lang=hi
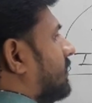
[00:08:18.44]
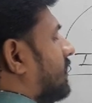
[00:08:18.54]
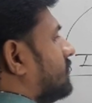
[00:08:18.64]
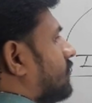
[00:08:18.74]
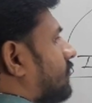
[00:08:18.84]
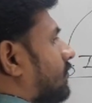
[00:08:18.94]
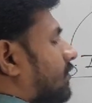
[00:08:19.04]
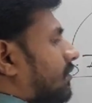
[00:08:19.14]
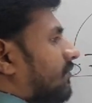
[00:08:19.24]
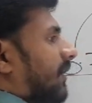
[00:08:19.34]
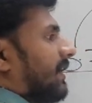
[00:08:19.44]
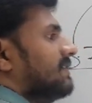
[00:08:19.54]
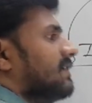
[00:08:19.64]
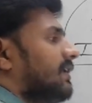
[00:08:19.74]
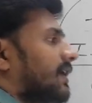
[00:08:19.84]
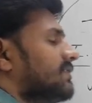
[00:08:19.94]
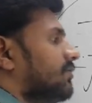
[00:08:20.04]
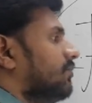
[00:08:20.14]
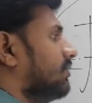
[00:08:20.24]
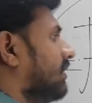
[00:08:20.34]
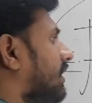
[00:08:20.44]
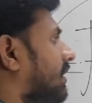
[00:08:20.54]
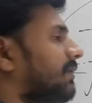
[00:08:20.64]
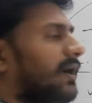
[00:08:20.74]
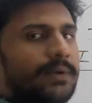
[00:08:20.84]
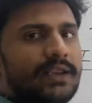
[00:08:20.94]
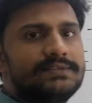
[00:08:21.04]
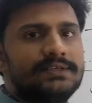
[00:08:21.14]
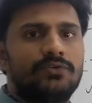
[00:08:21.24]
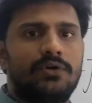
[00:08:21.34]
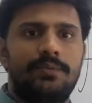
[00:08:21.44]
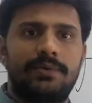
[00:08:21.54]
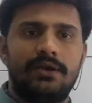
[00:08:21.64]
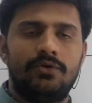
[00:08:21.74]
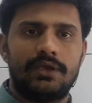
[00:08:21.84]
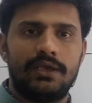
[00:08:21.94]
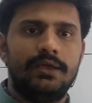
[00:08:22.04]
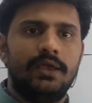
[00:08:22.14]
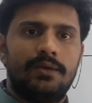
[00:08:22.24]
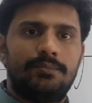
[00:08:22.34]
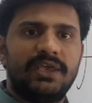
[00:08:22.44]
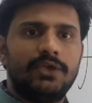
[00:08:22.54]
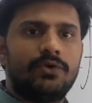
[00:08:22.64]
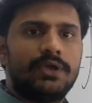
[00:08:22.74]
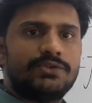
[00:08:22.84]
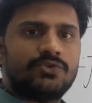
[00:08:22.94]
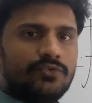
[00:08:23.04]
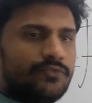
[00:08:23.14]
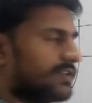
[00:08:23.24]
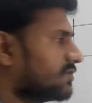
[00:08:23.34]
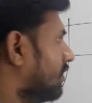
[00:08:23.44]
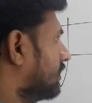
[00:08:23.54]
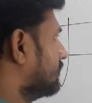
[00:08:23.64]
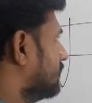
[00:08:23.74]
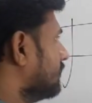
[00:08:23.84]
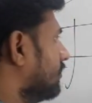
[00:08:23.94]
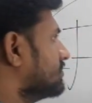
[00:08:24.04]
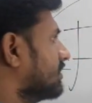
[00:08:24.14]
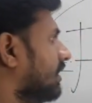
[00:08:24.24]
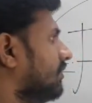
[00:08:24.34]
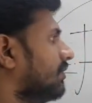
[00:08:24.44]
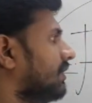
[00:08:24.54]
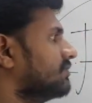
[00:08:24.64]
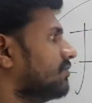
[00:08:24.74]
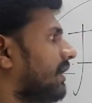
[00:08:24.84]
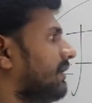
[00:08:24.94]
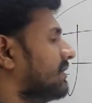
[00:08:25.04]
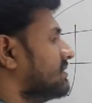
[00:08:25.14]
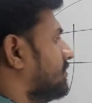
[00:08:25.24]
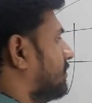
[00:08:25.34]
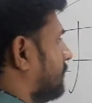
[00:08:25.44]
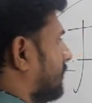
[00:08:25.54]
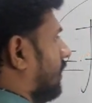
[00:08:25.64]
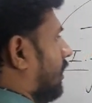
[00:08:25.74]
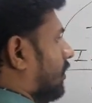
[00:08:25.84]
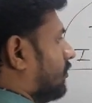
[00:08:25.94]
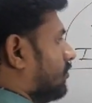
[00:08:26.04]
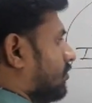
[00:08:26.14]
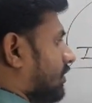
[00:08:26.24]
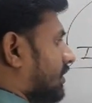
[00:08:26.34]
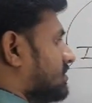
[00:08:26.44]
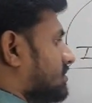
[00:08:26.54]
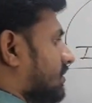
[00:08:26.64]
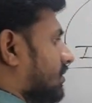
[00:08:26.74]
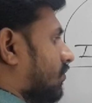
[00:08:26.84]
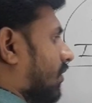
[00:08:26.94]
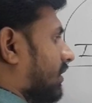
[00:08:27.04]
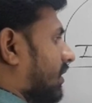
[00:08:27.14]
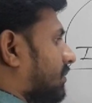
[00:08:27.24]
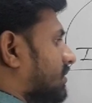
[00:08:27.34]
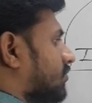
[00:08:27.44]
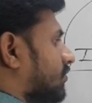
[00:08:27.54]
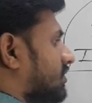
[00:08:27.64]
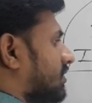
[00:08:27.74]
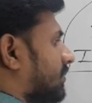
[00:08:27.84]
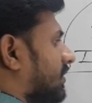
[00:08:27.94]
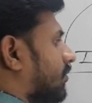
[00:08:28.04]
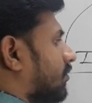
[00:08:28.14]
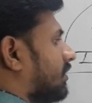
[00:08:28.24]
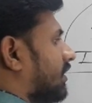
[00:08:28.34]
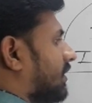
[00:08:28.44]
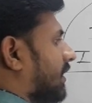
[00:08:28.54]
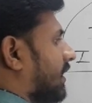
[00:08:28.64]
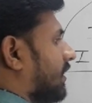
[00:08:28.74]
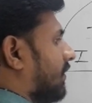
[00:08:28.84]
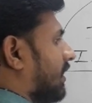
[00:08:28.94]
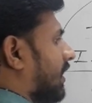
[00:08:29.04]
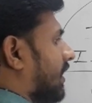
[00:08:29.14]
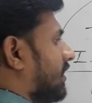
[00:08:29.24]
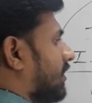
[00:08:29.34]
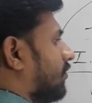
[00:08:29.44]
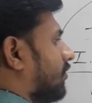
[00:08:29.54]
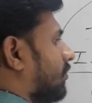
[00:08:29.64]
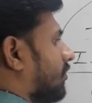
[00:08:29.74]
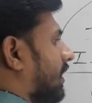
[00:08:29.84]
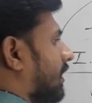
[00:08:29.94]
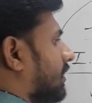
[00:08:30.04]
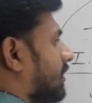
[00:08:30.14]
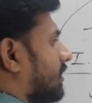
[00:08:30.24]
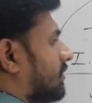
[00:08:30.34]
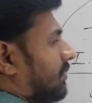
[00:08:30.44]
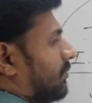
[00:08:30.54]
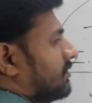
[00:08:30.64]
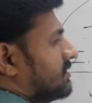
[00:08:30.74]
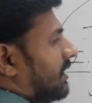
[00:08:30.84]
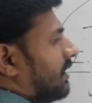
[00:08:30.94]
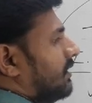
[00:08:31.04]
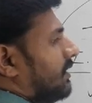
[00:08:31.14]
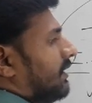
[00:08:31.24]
ठीक है जो फाइनेंशियल ईयर शुरू होता है आपका अप्रैल से तो अप्रैल हो गया मई हो गया जून फर्स्ट क्वार्टर तक और सेकेंड हो गया जुलाई अगस्त सितंबर तो इस क्वार्टर में जो जीडीपी ग्रोथ रेट रहने वाला है ये इन्होंने बोला है कि कितना पहुंच जाएगा